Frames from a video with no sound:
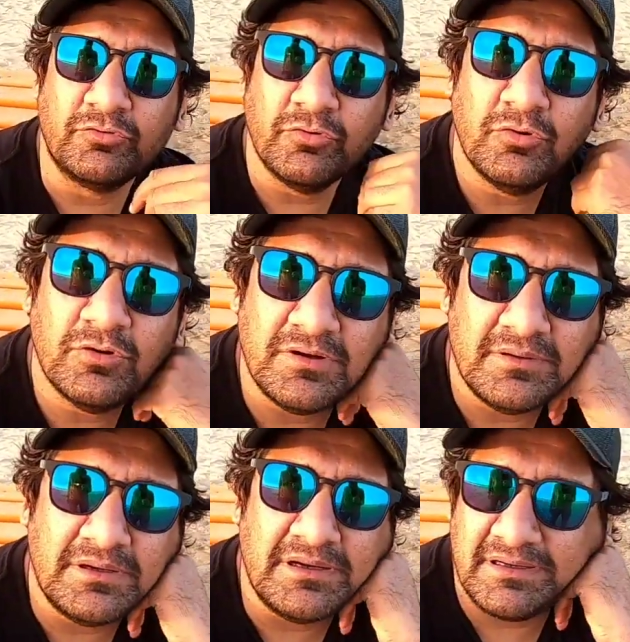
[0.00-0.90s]
दोस्तों
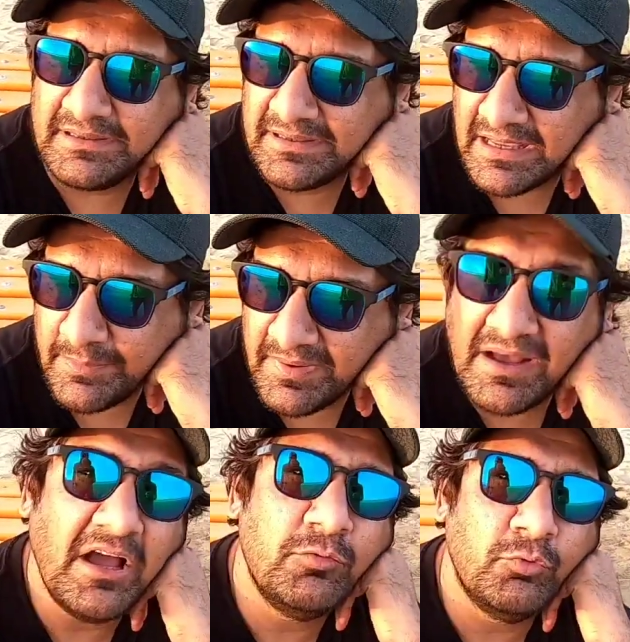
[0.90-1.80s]
आ, यार
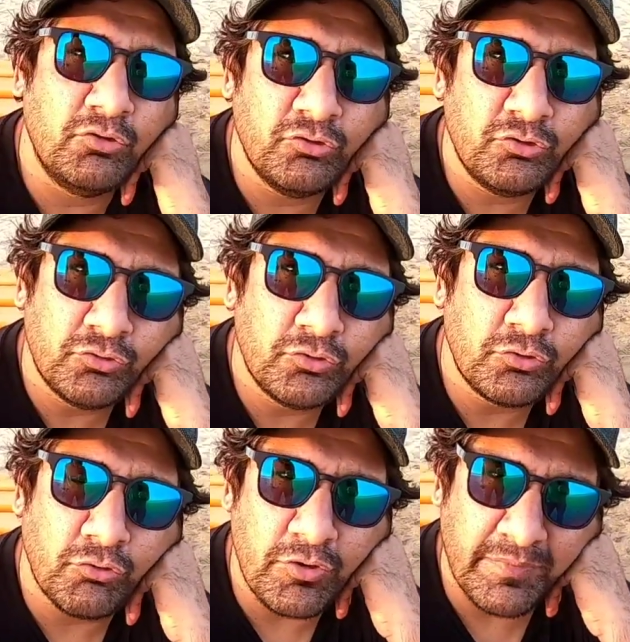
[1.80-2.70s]
मैं आज मौजूद
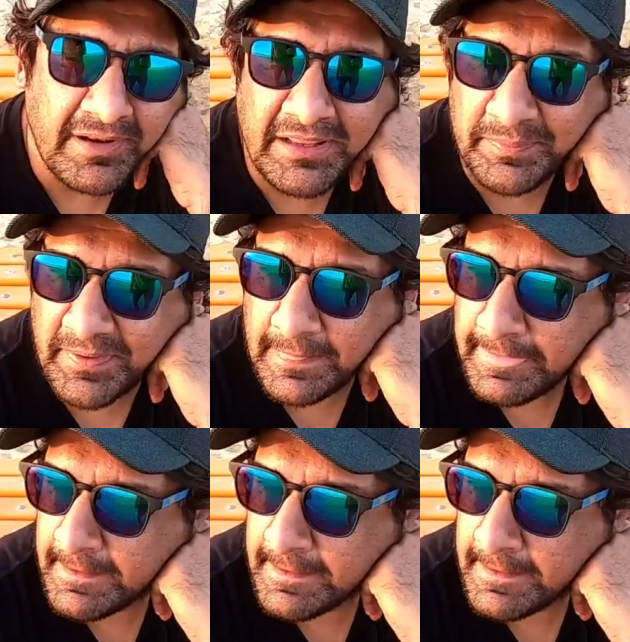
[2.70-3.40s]
हूँ कुंड मलिर पे